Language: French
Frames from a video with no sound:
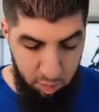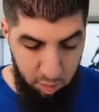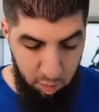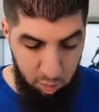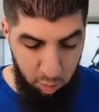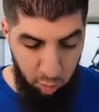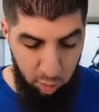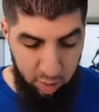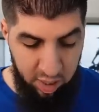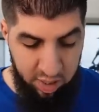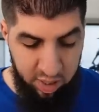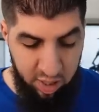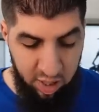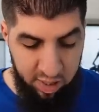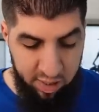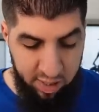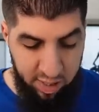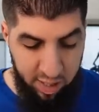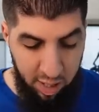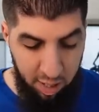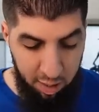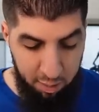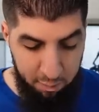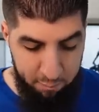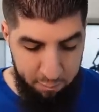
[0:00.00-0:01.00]
Regardez les
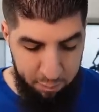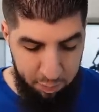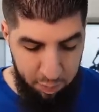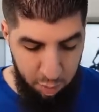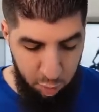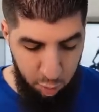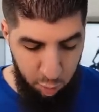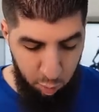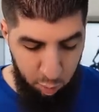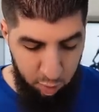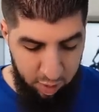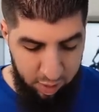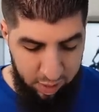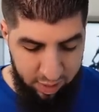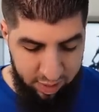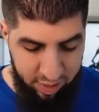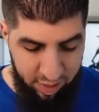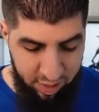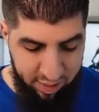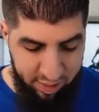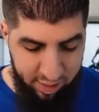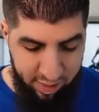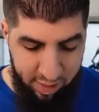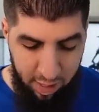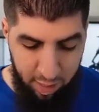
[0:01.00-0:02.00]
dégâts. Regardez
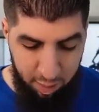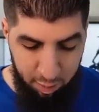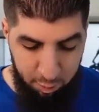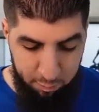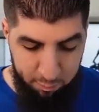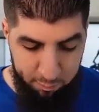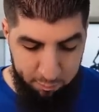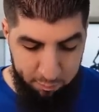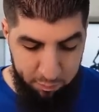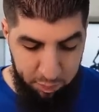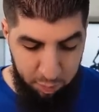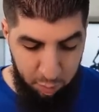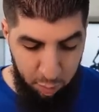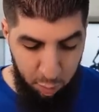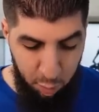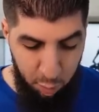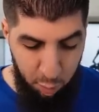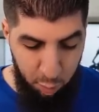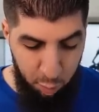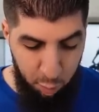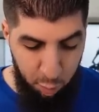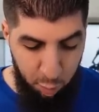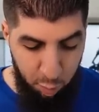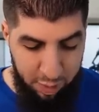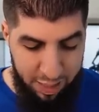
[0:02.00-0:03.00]
les dégâts.
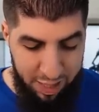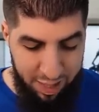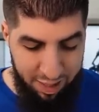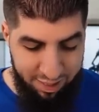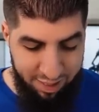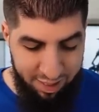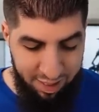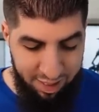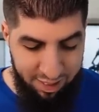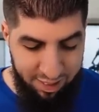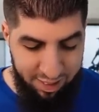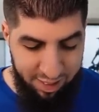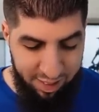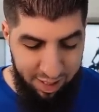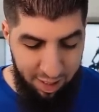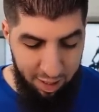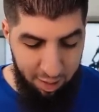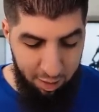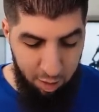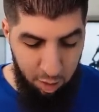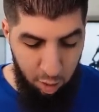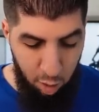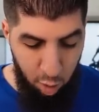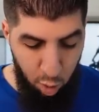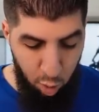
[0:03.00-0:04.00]
Regardez les dégâts.
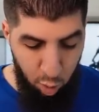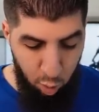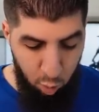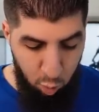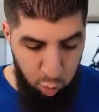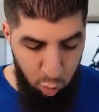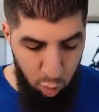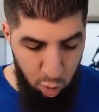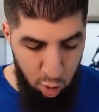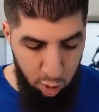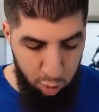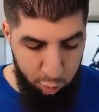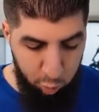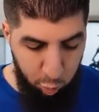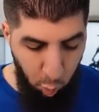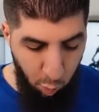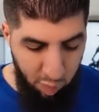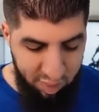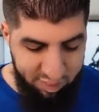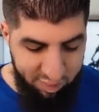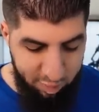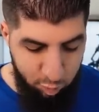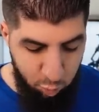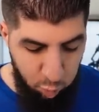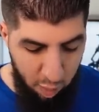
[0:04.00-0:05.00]
Couleur
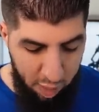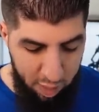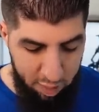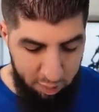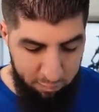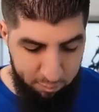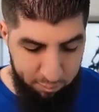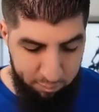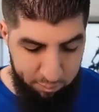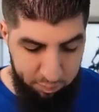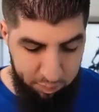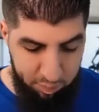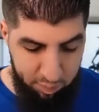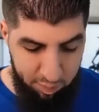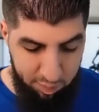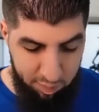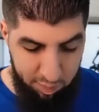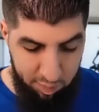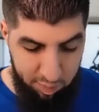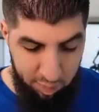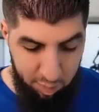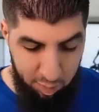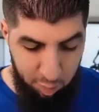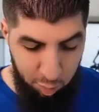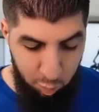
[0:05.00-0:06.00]
3 étoiles.
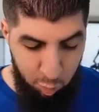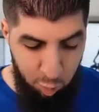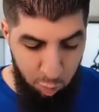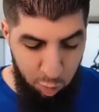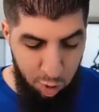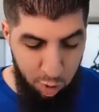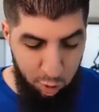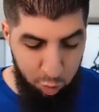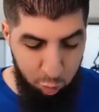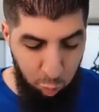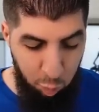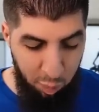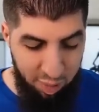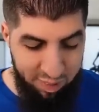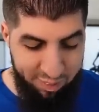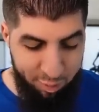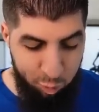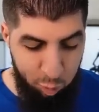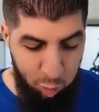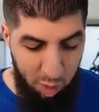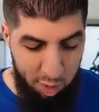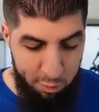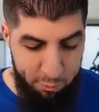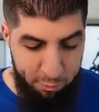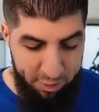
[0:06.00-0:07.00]
Couleur 3
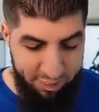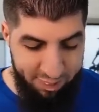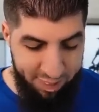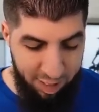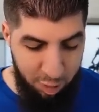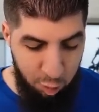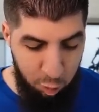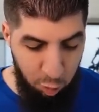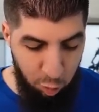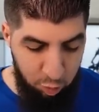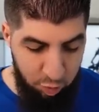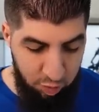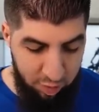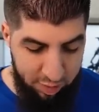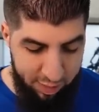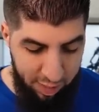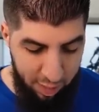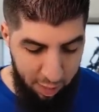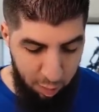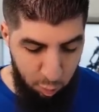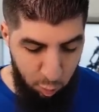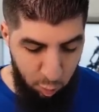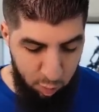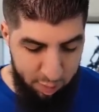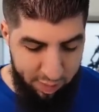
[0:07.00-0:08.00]
étoiles face à
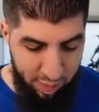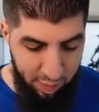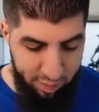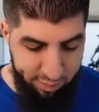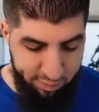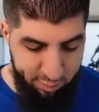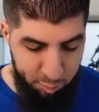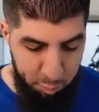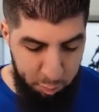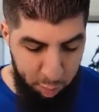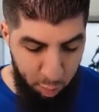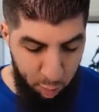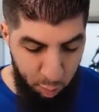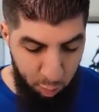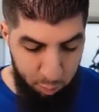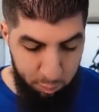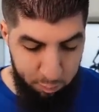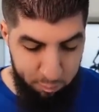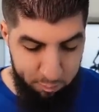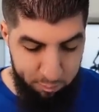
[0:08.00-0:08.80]
Gogeta Ultra Type Bleu.